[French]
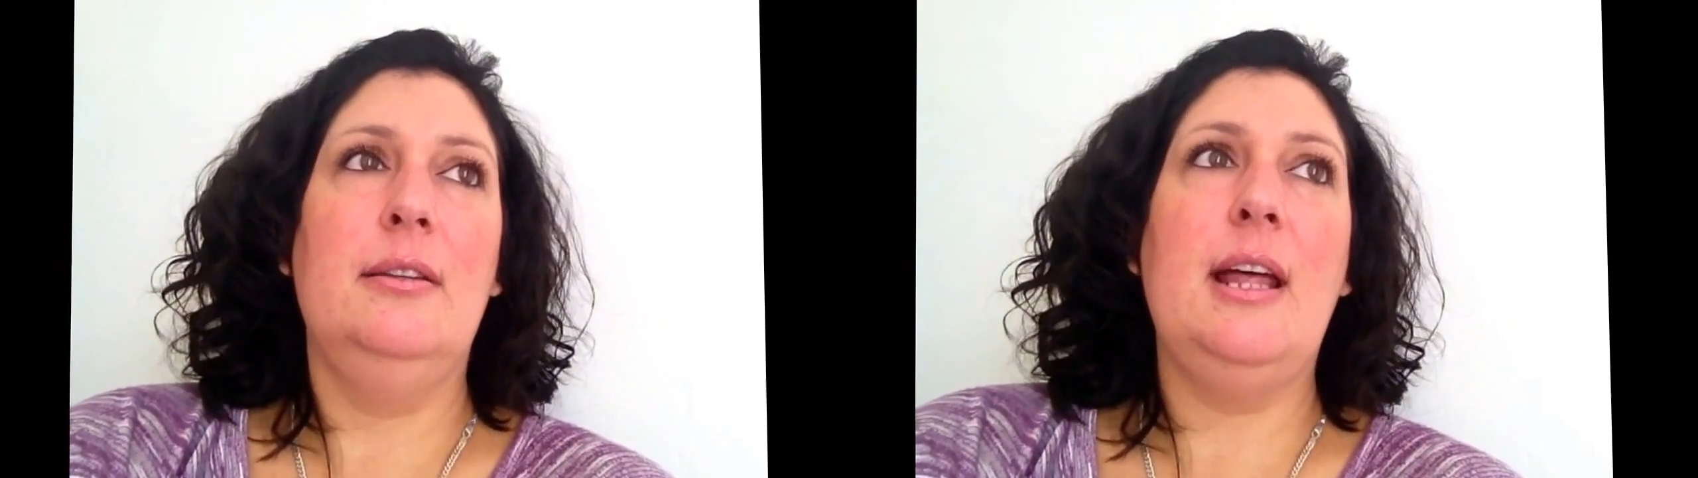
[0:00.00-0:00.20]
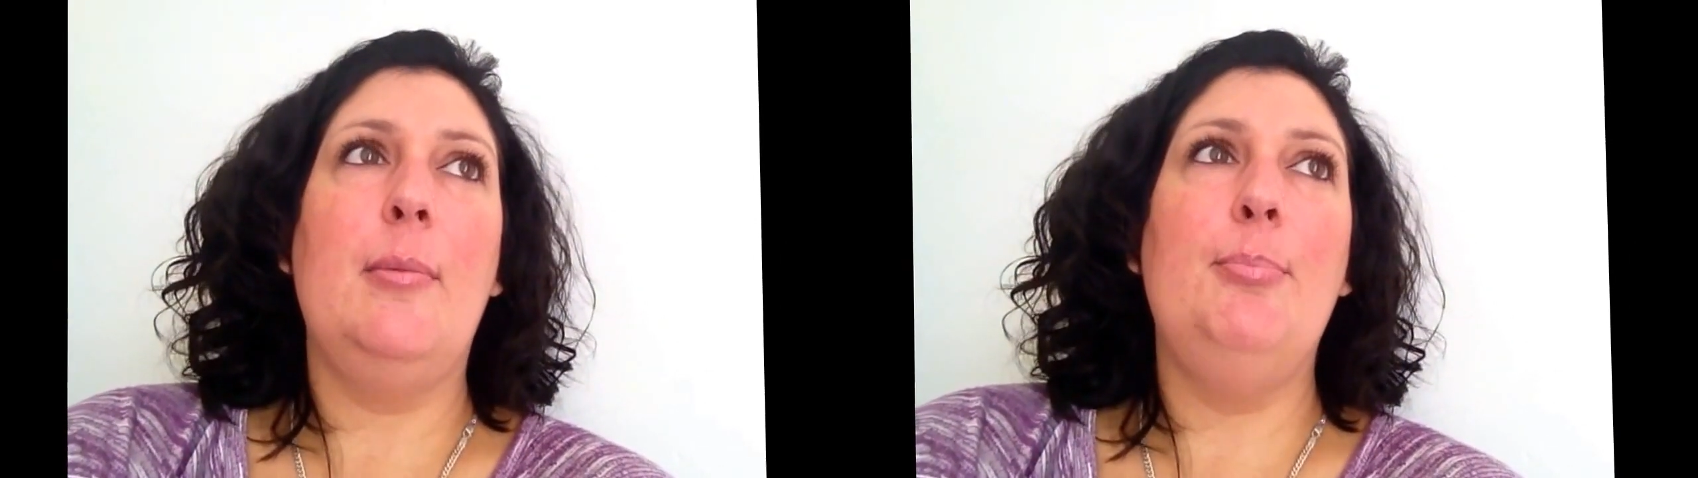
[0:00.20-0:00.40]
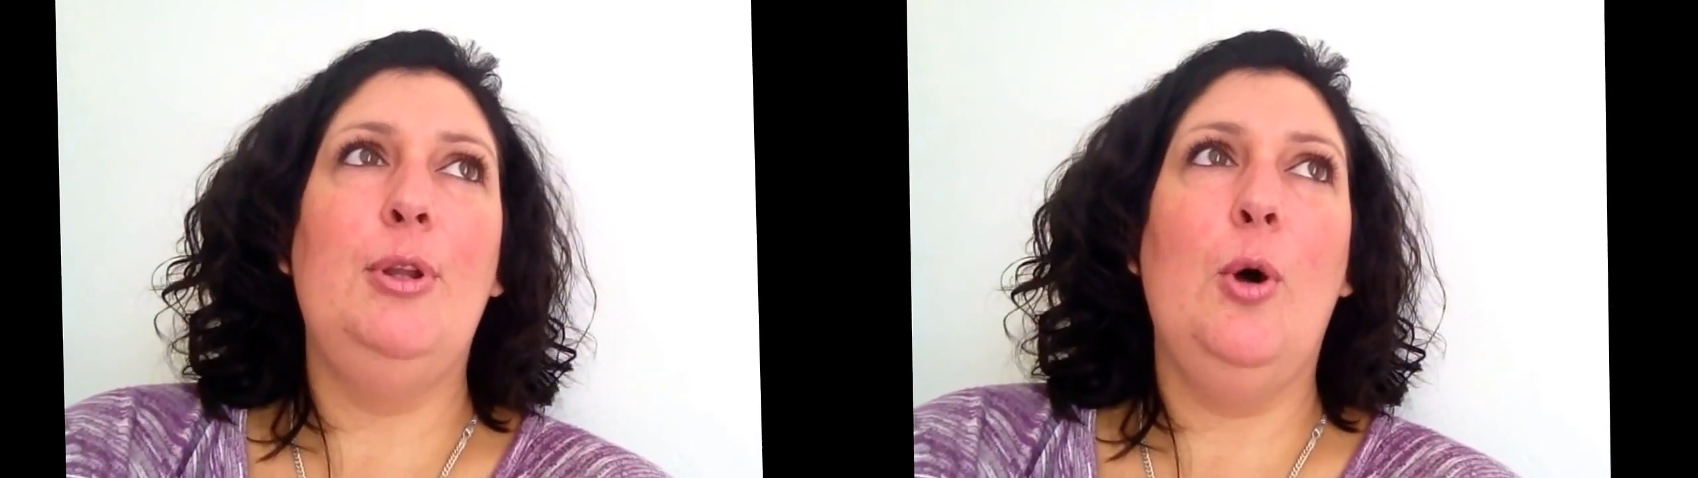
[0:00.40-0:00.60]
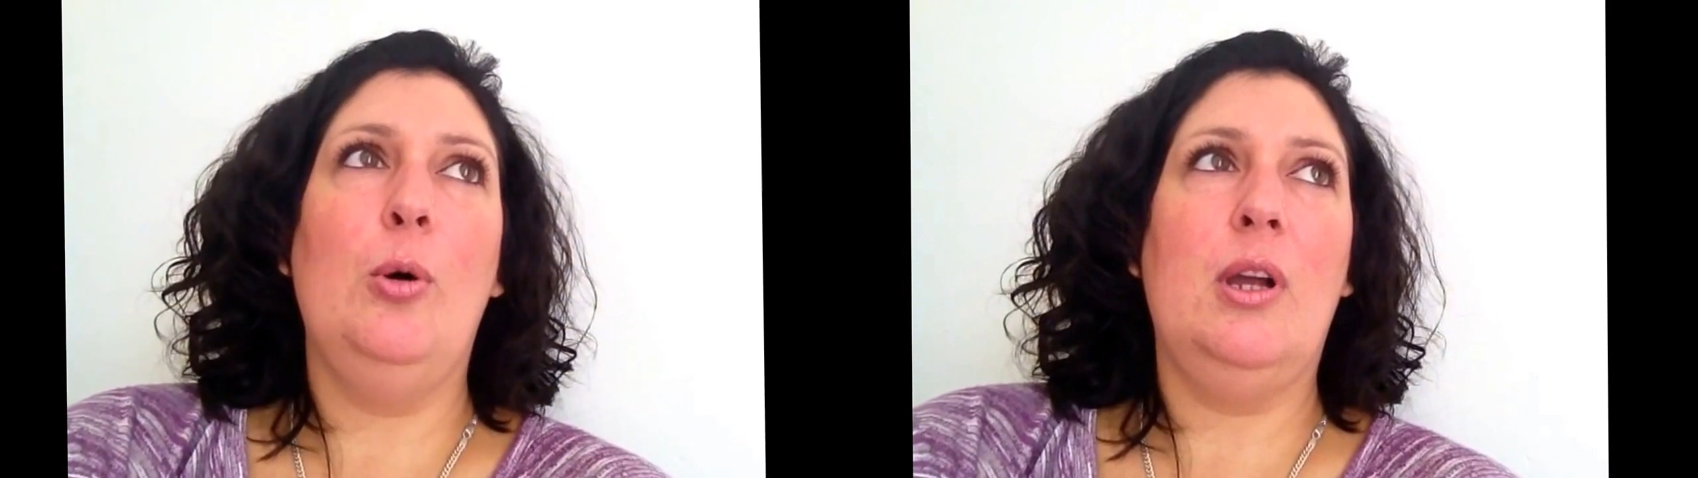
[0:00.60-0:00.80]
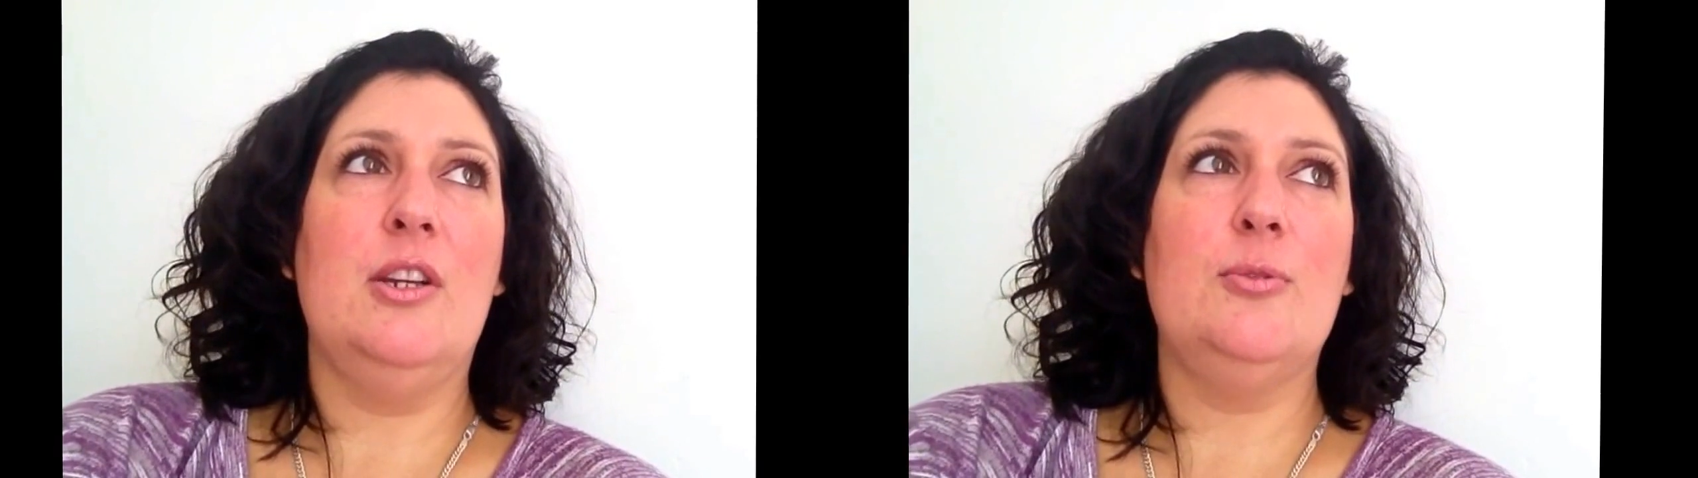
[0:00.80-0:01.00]
dans le
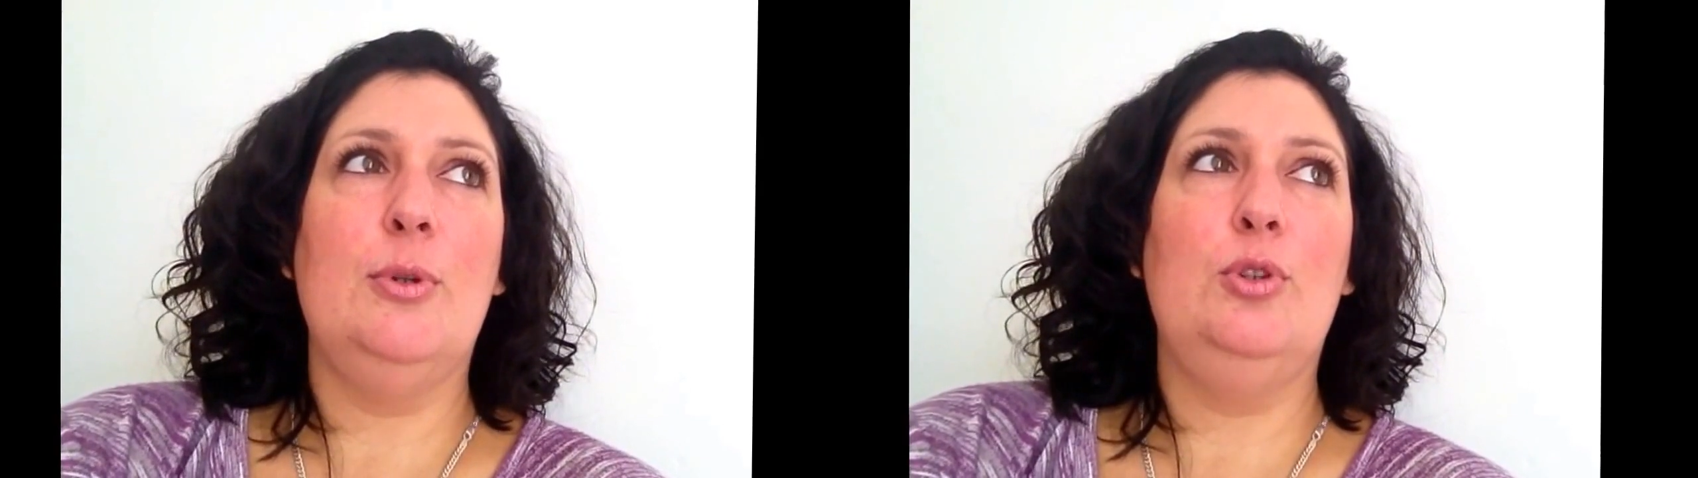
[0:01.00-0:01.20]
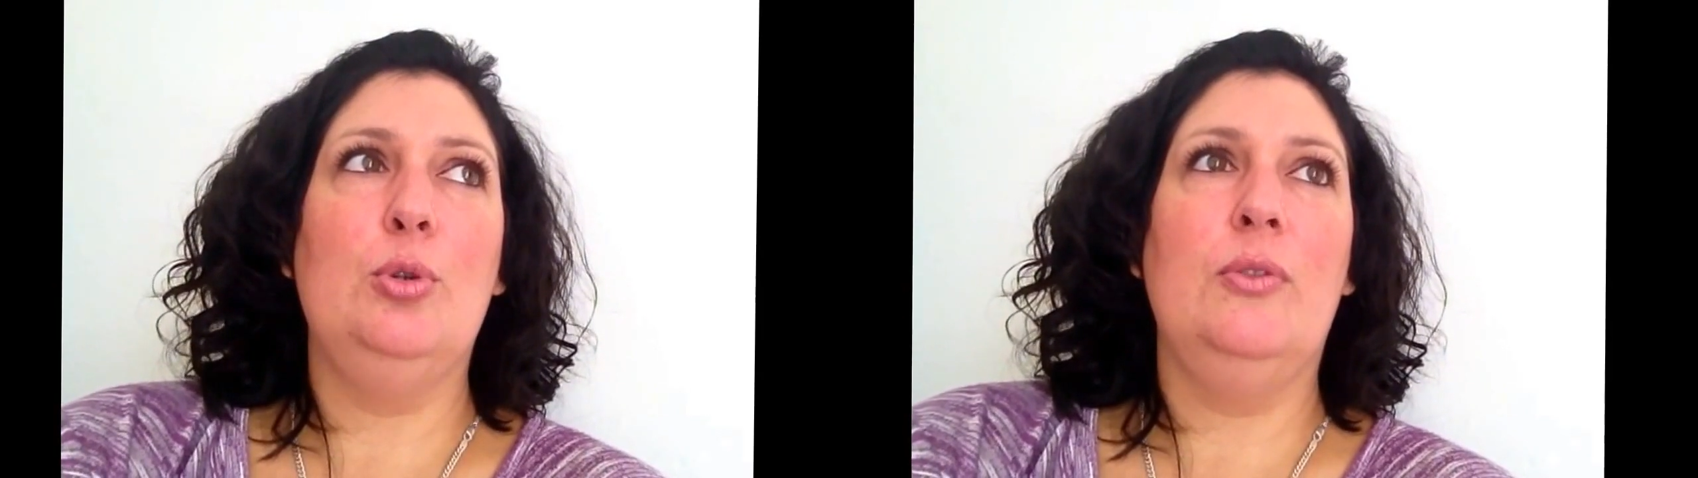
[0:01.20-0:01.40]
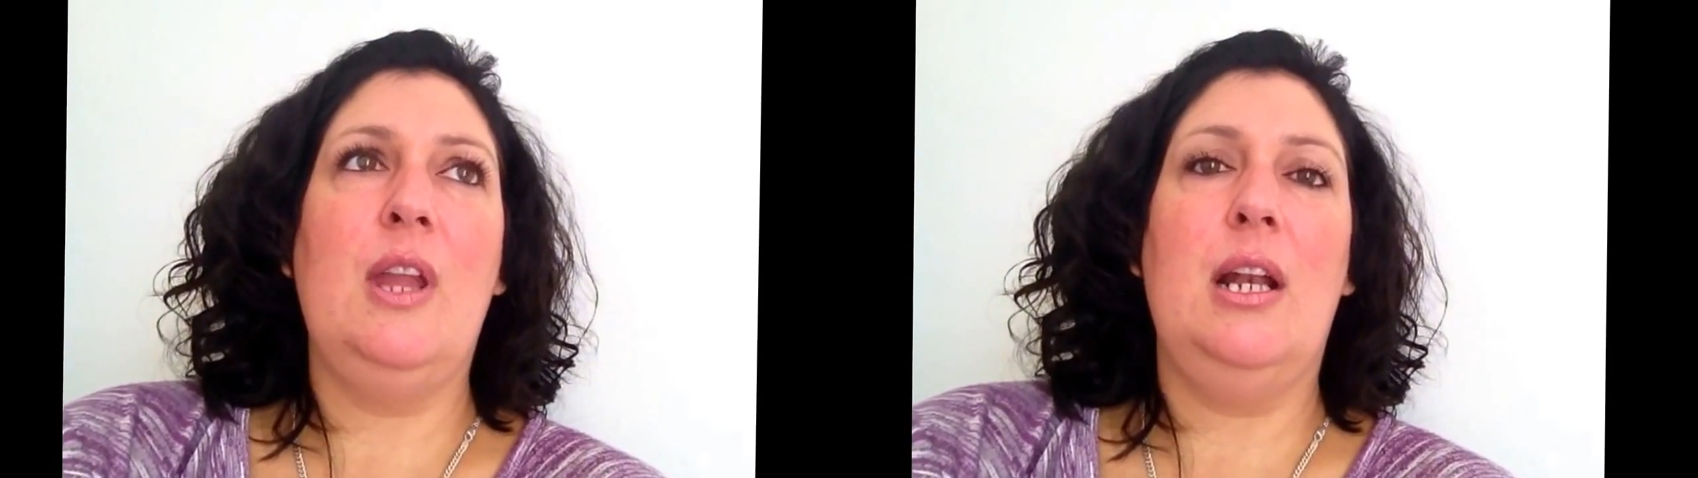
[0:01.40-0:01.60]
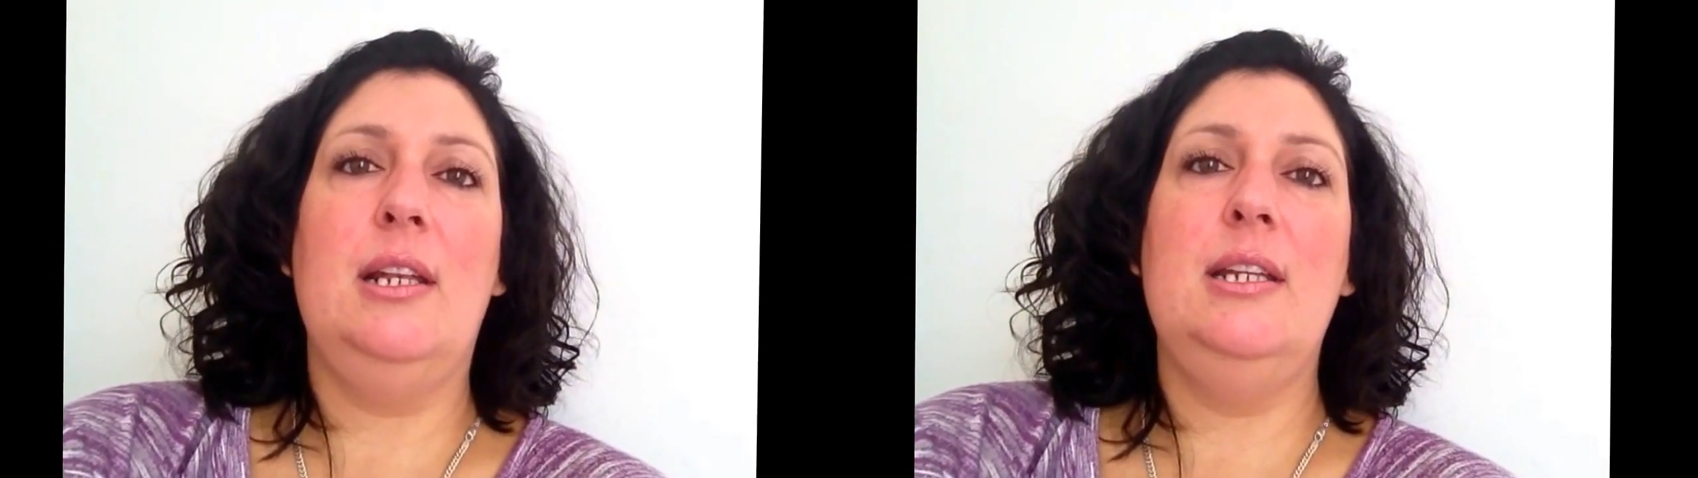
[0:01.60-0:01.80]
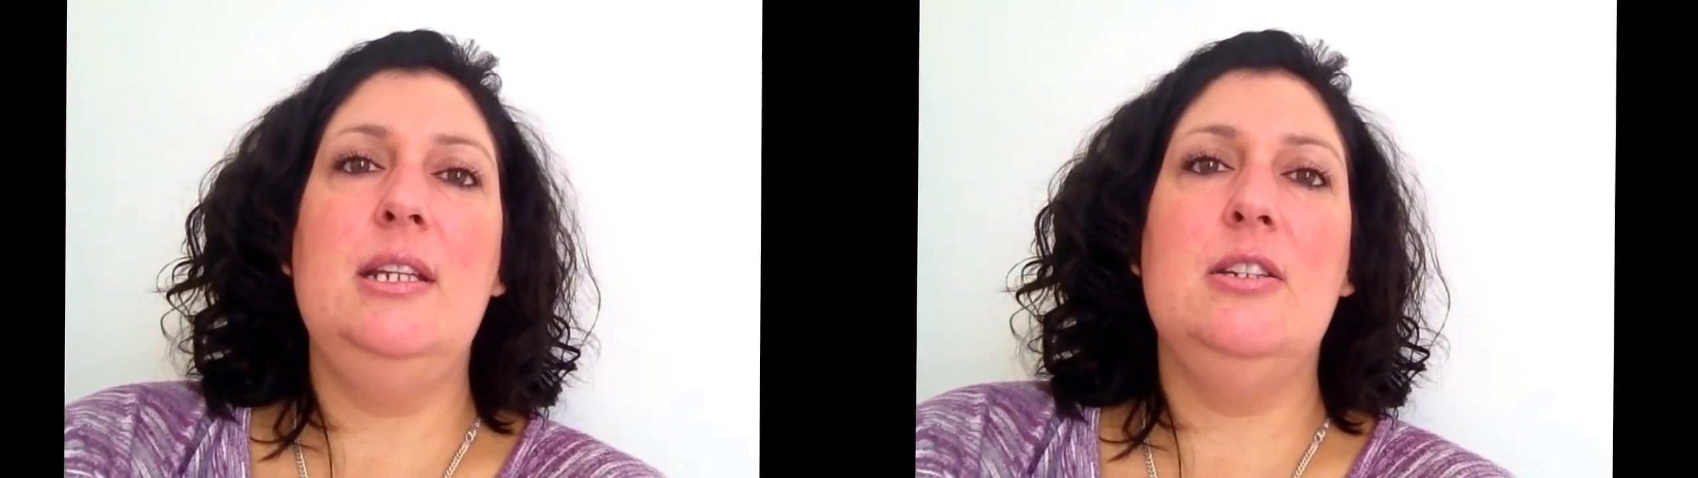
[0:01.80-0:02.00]
bedon quand je me tourne dans
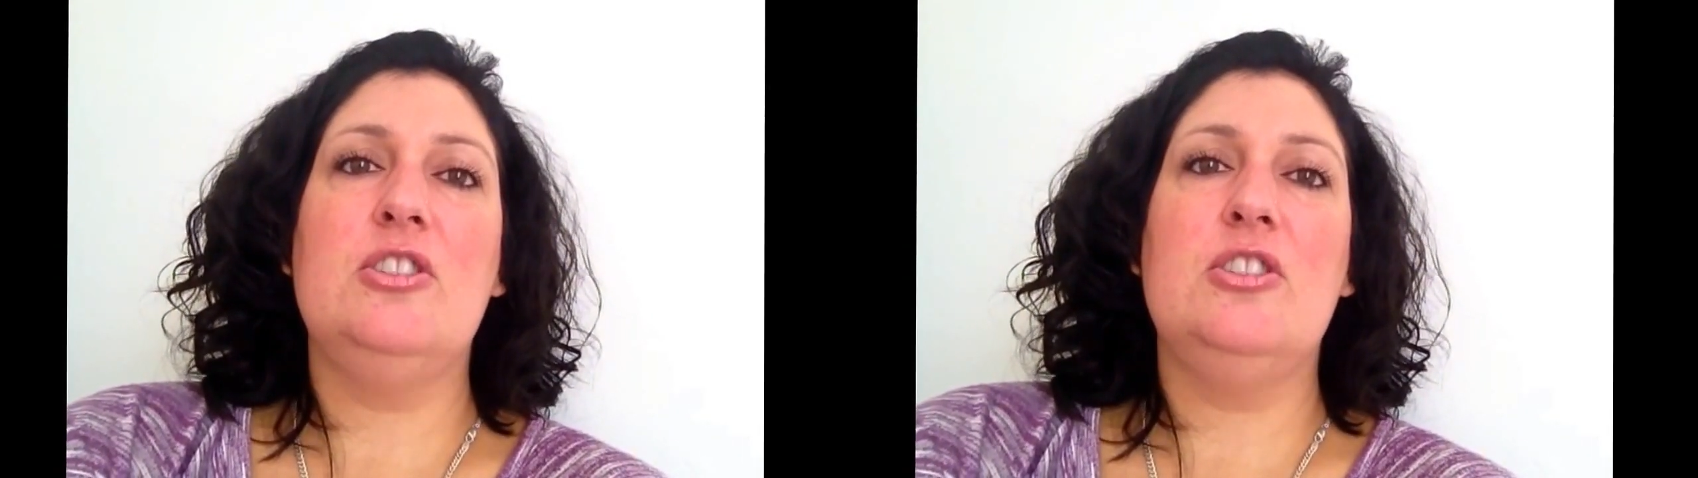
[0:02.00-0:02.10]
le lit.